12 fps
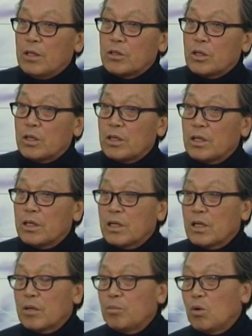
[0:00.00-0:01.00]

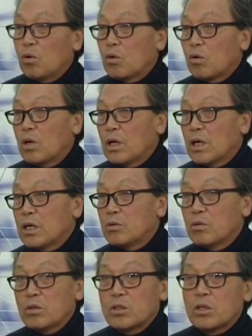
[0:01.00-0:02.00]
성의에다가 보고를
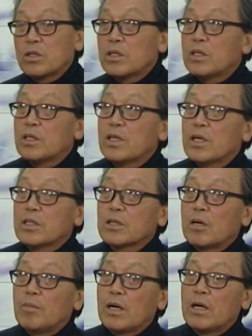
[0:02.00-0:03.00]
올려가지고
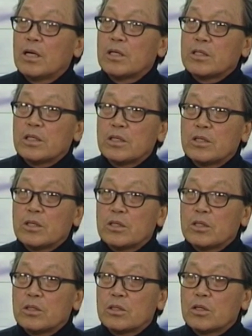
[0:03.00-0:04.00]
성인대에서 아마 제
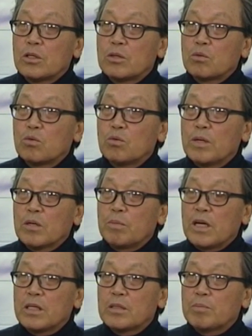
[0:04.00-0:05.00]
기억에는
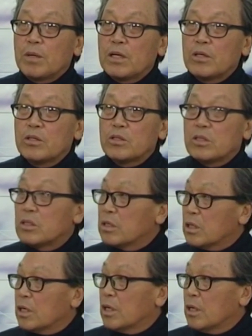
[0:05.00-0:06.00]
1988년
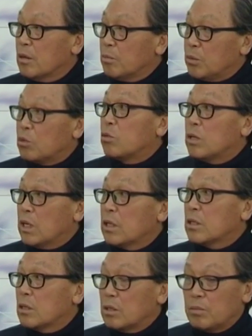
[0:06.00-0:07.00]
7월에 비준
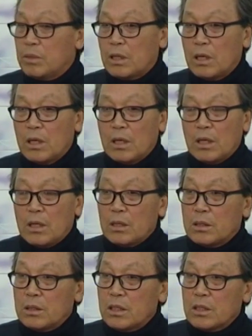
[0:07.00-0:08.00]
내렸을 겁니다. 네.
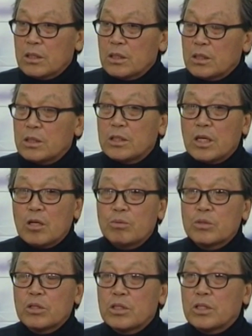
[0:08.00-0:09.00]
그래서
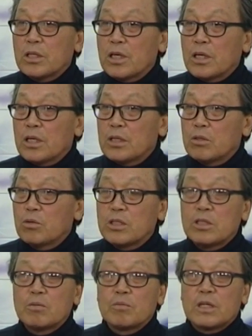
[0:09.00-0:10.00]
그때로부터 시작해가지고
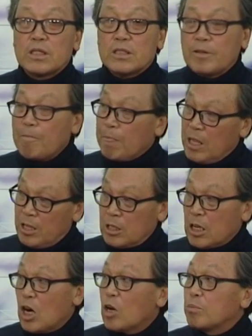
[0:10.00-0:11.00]
지금까지 이
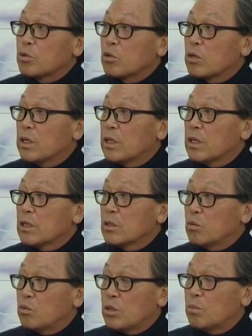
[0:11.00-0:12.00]
사업설에
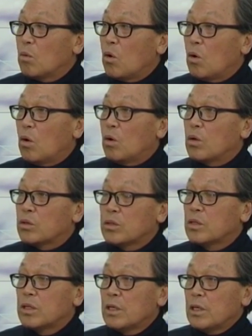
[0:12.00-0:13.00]
의해서 우리 모든